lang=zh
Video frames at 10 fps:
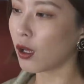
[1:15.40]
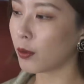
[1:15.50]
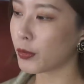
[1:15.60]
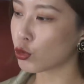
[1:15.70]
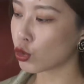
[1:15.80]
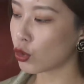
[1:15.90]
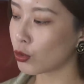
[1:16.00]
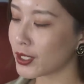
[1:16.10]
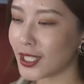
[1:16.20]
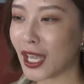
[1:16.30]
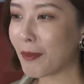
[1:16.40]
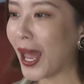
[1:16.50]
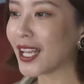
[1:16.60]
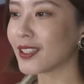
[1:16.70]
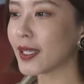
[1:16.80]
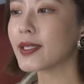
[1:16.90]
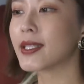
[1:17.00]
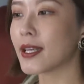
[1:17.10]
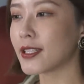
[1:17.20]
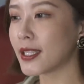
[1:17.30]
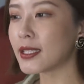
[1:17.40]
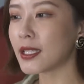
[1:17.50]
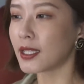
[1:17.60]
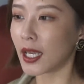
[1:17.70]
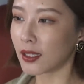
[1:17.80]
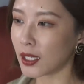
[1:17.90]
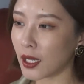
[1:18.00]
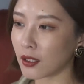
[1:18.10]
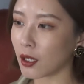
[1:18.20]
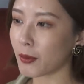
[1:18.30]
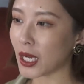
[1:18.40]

嗯，比如说我今年买了那件心心念念的